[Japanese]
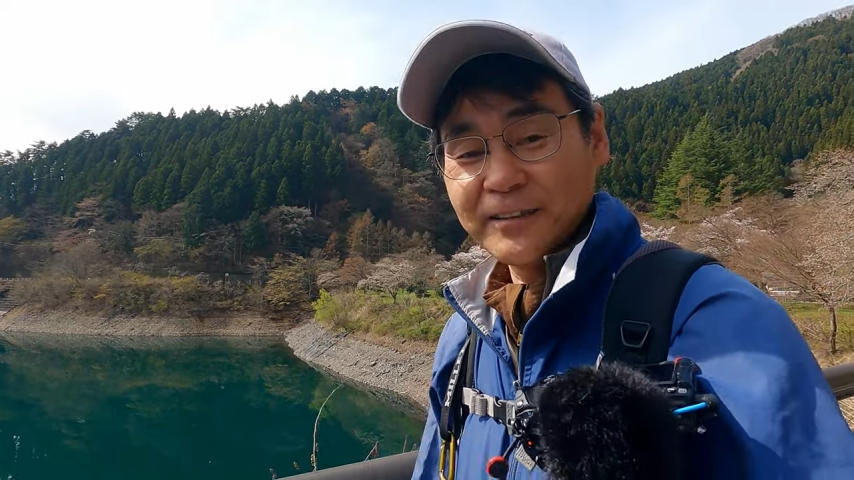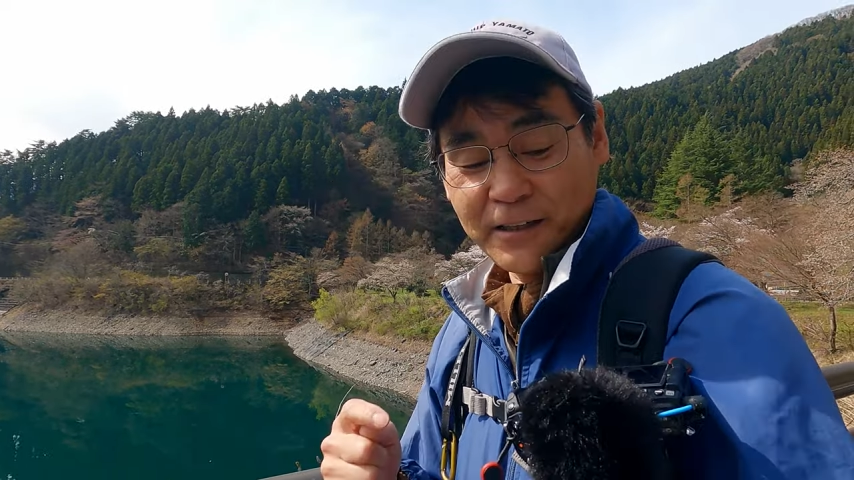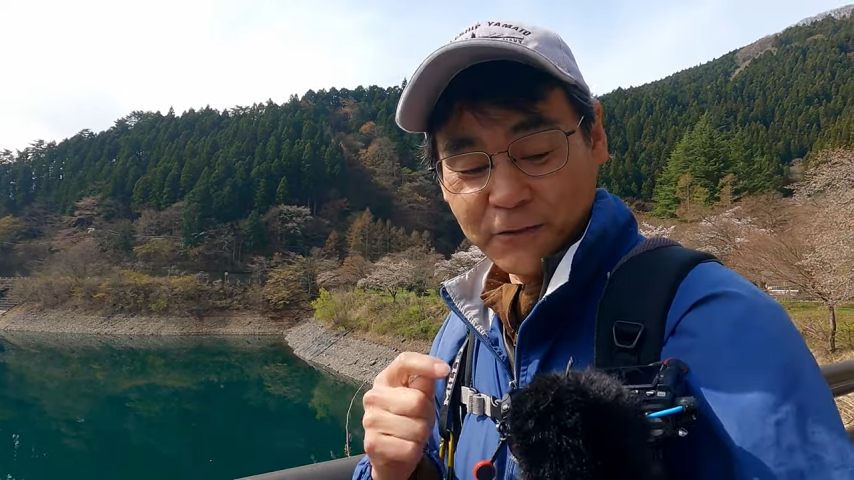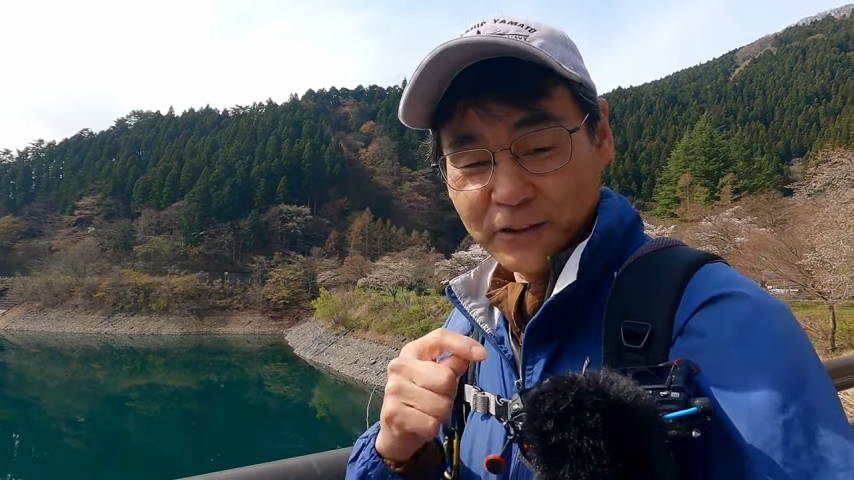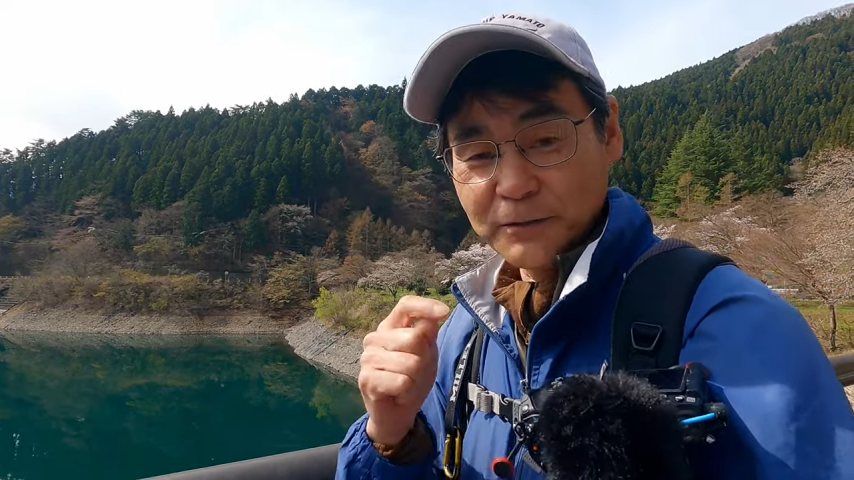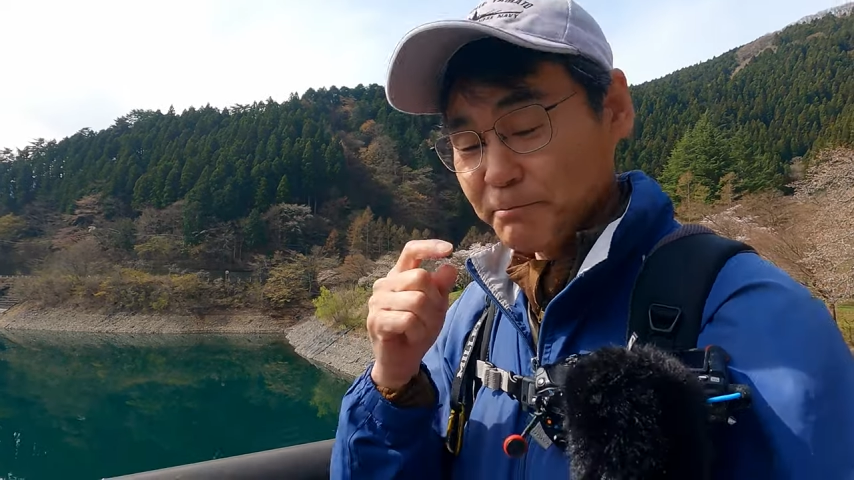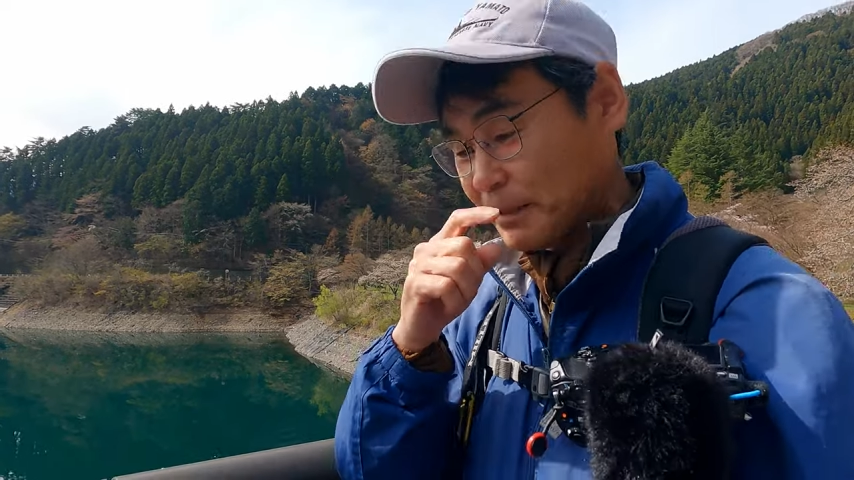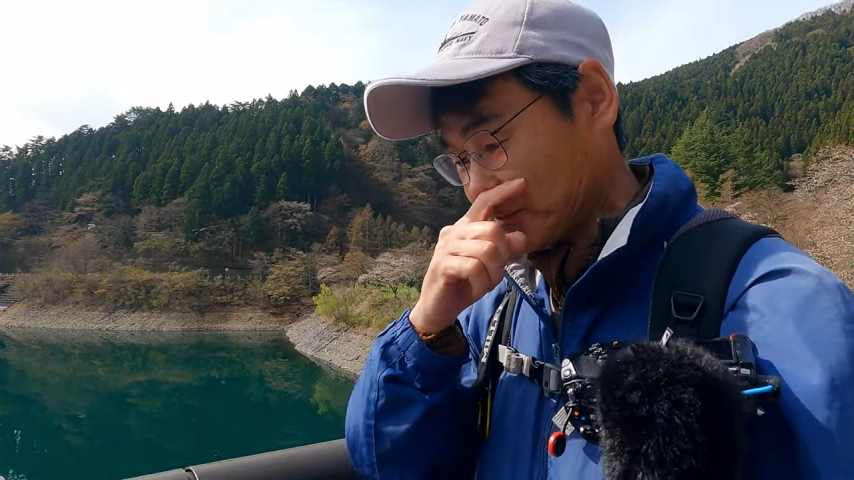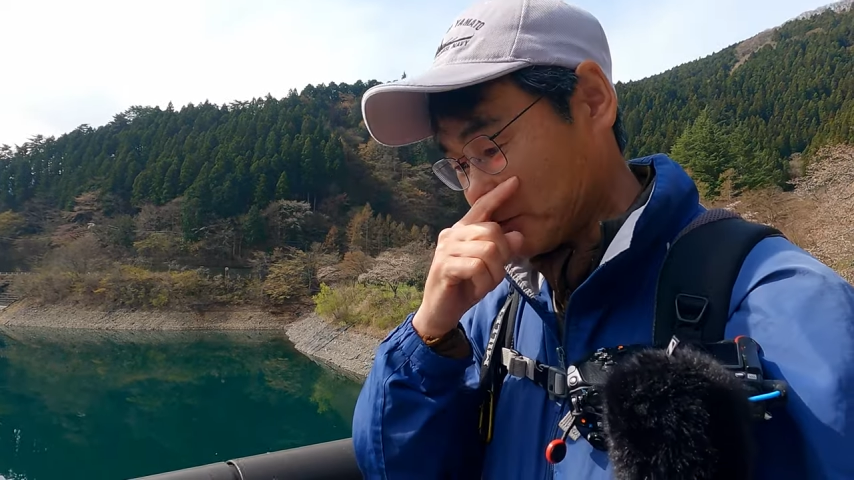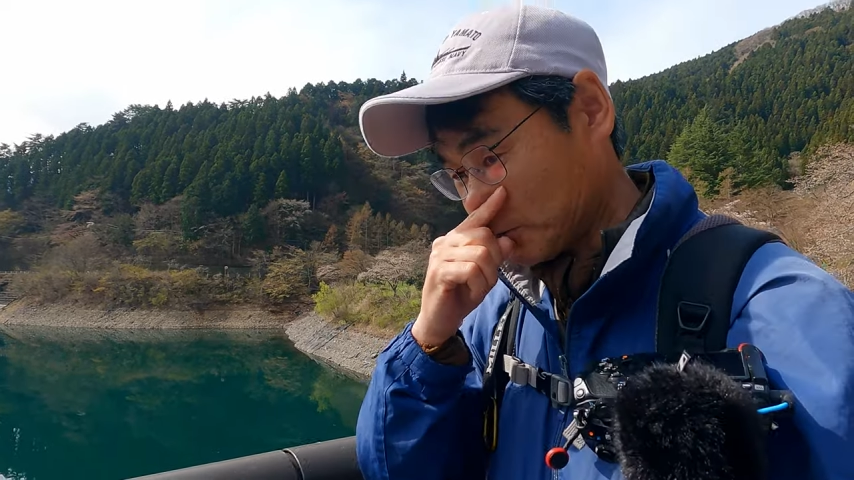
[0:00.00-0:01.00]
で
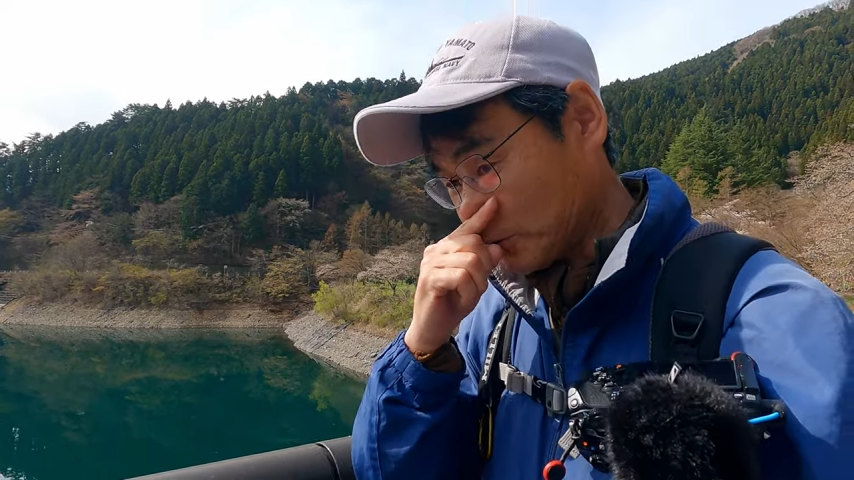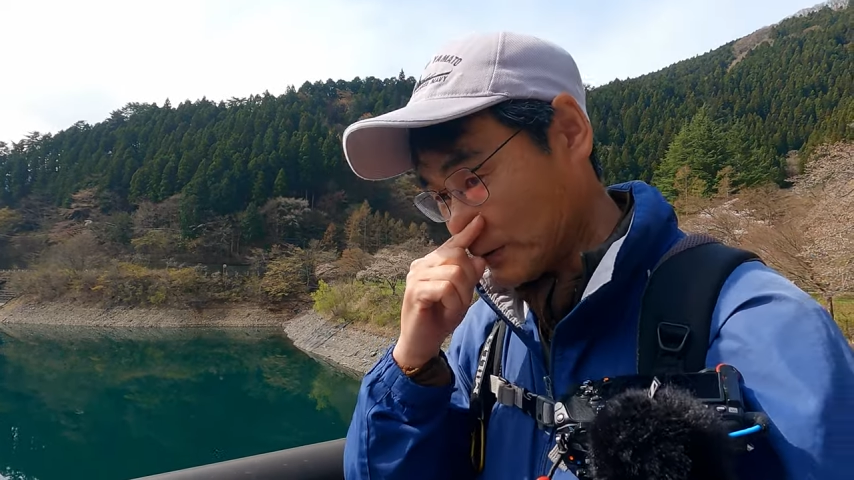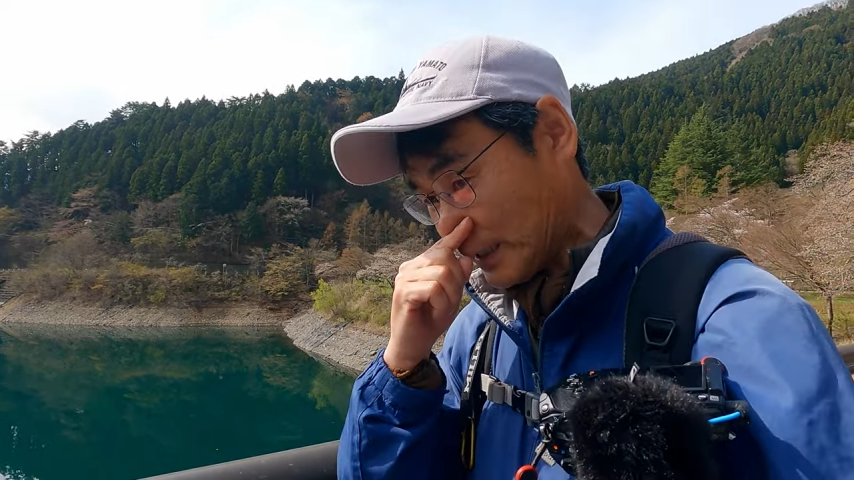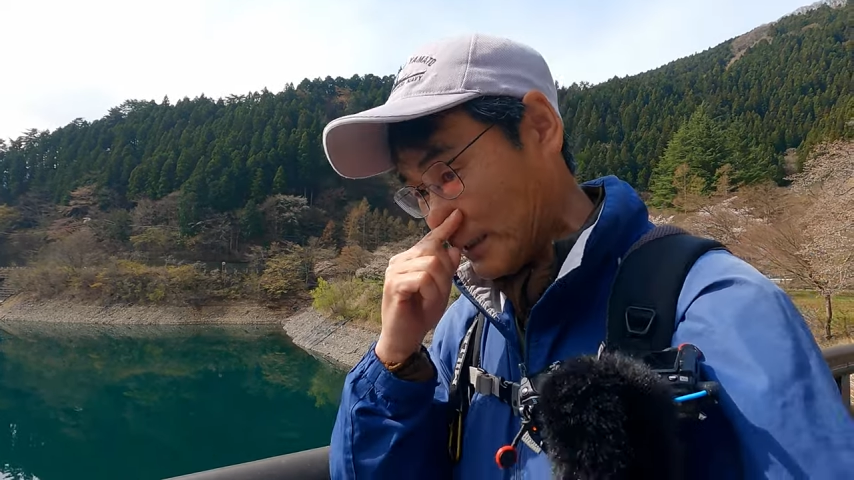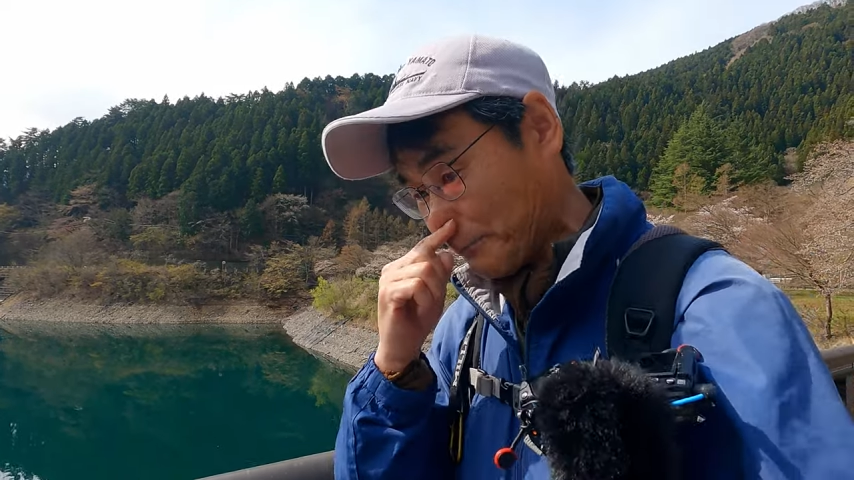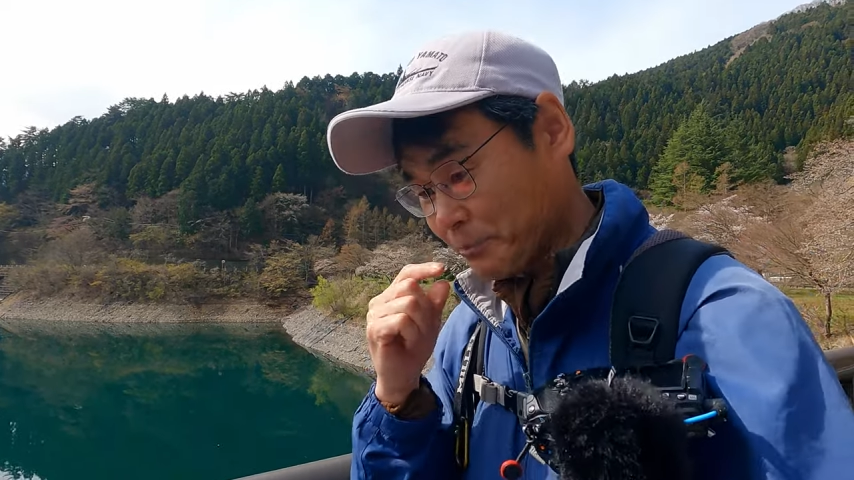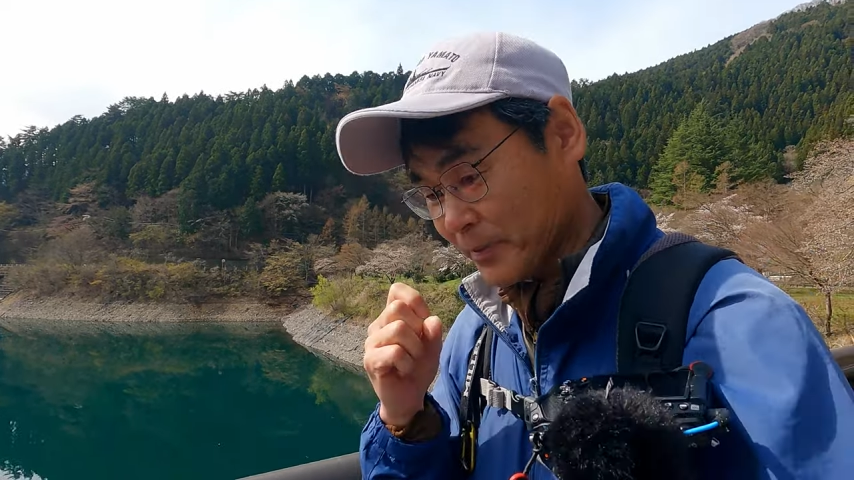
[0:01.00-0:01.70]
オリンパスの方は、